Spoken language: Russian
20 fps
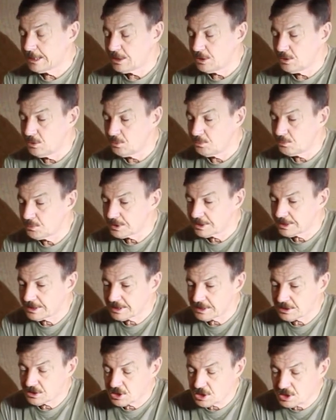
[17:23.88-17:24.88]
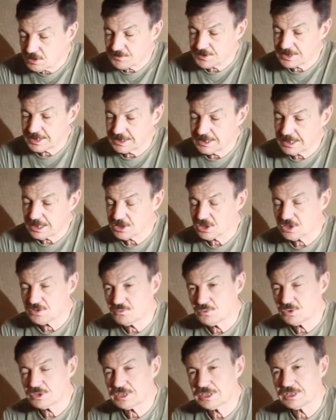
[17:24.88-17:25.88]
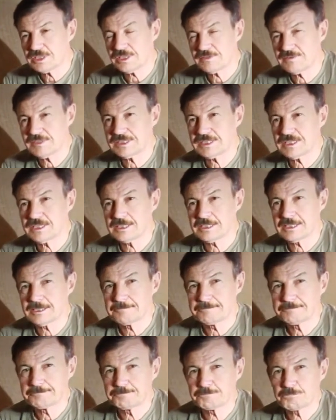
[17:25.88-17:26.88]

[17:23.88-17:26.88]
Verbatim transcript: Но вот всегда чего-то не хватало.